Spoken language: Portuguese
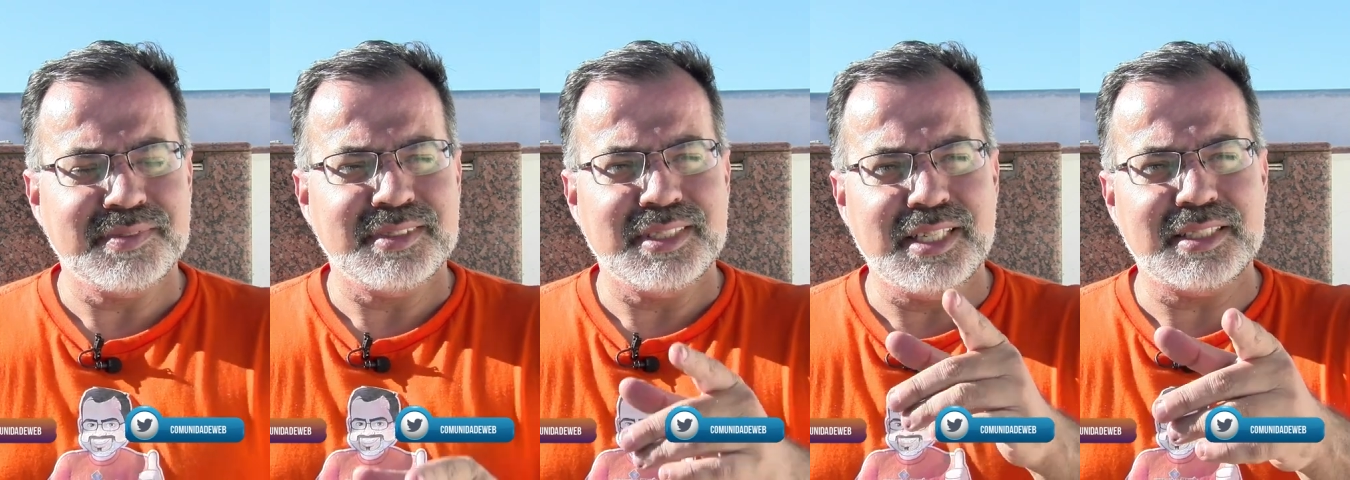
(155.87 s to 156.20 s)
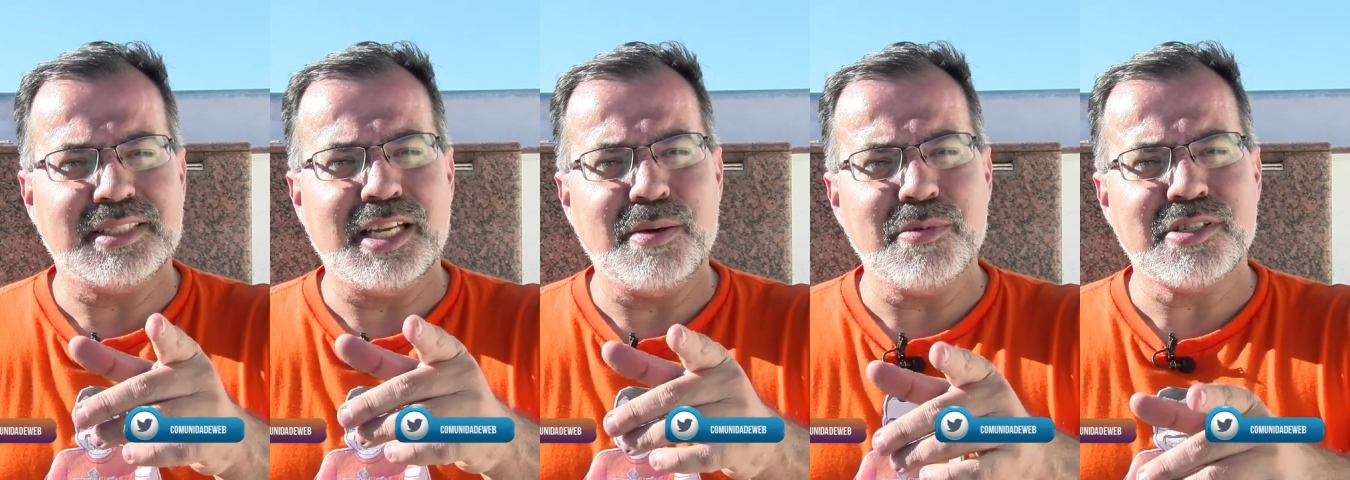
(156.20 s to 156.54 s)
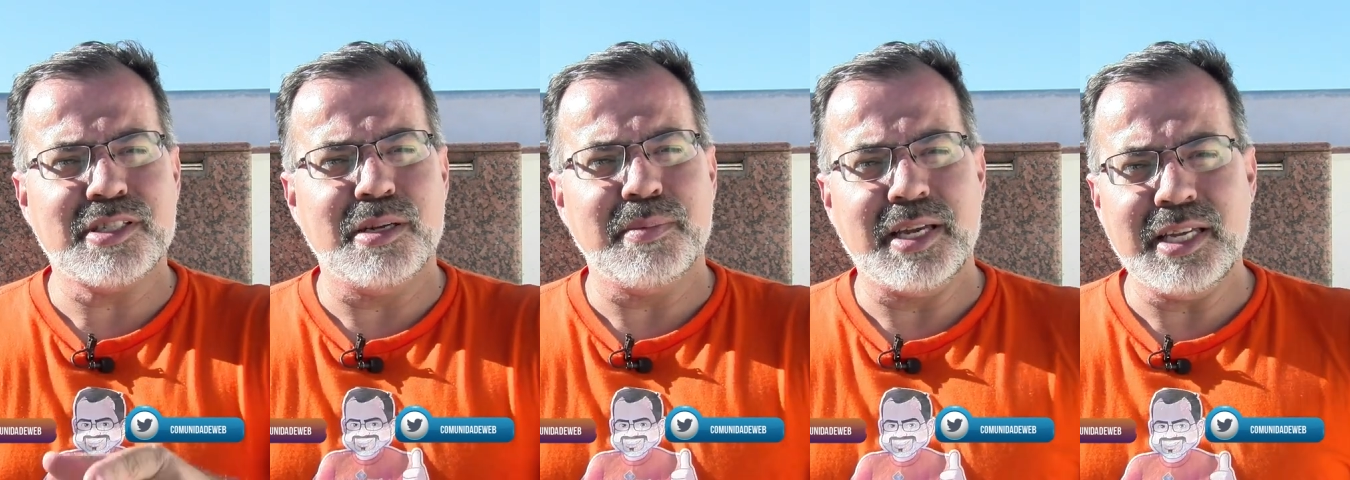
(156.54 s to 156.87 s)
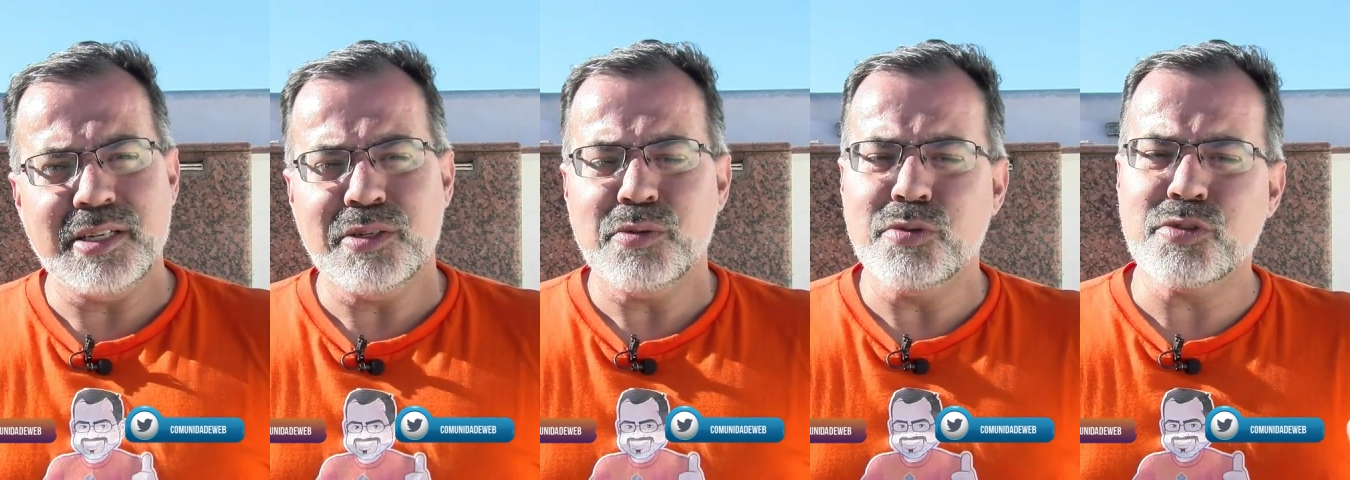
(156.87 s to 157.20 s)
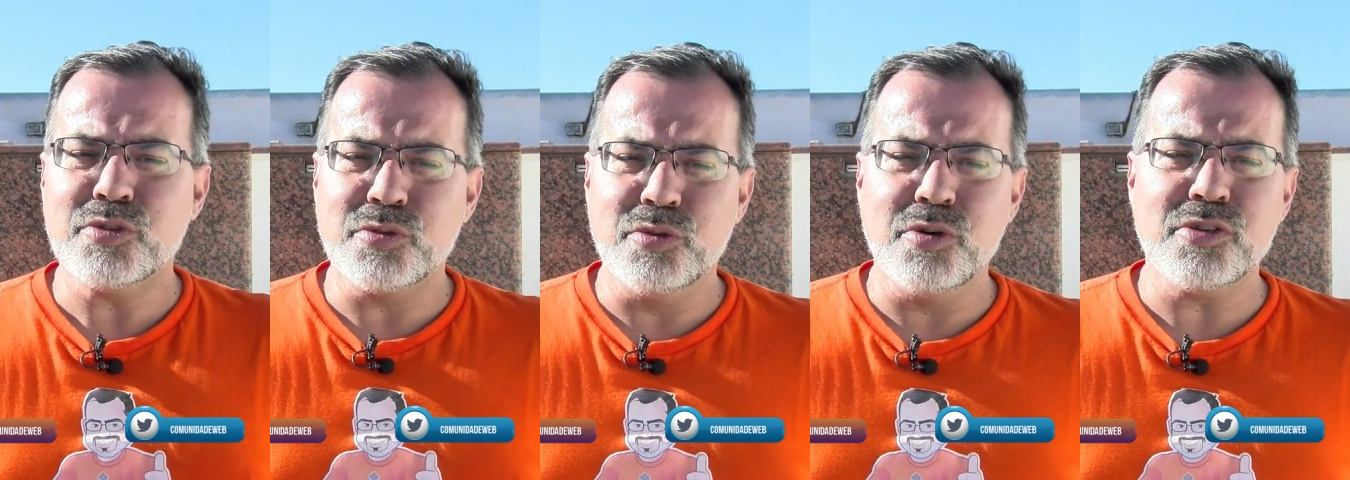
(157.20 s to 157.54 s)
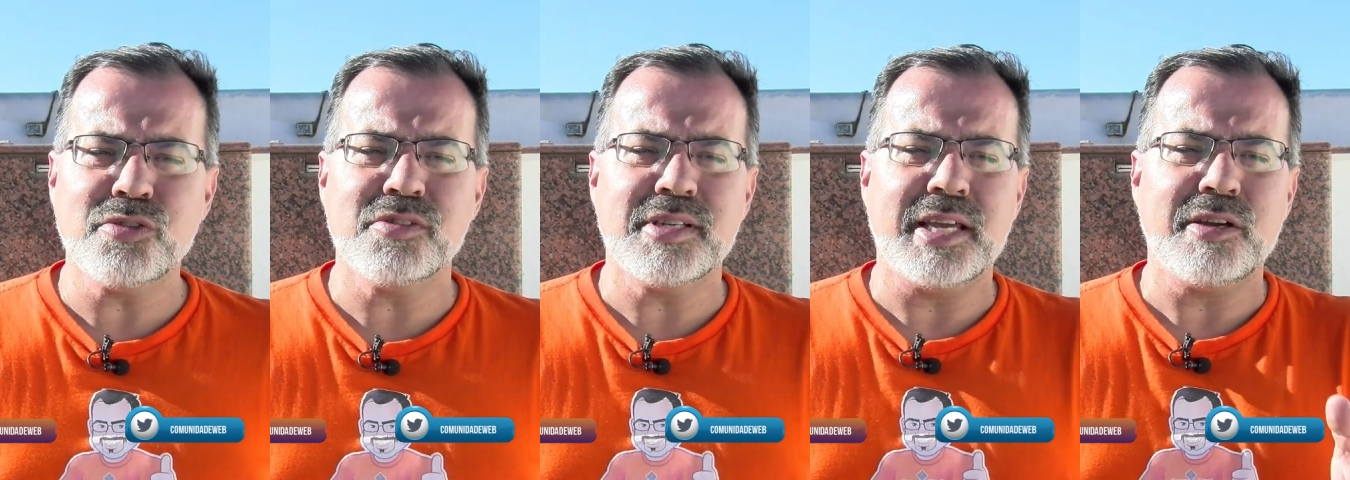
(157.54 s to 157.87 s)
e temos também os
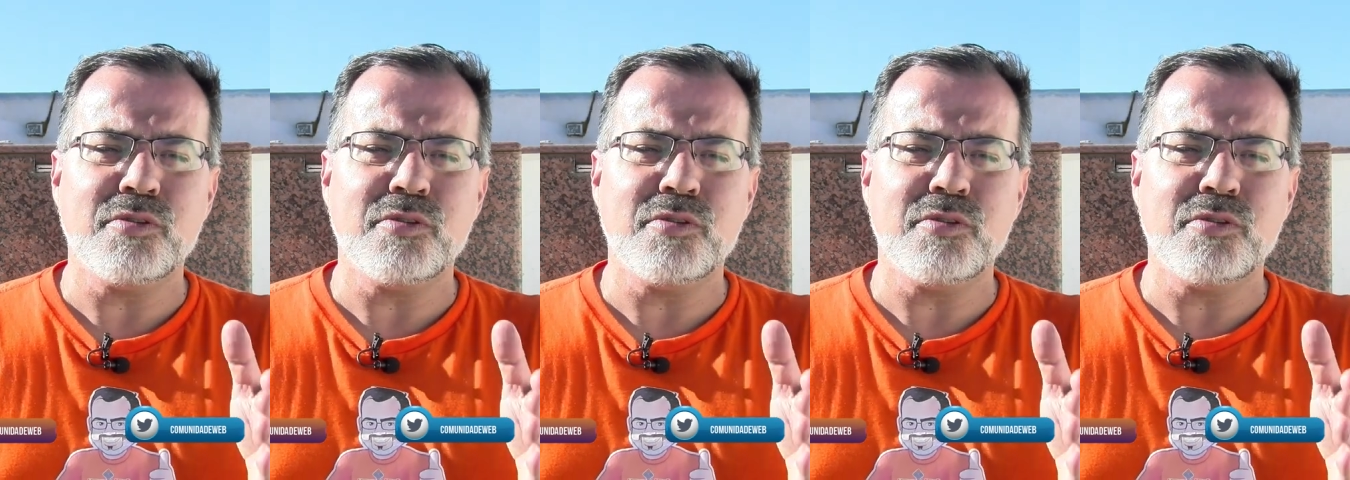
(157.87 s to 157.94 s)
cursos em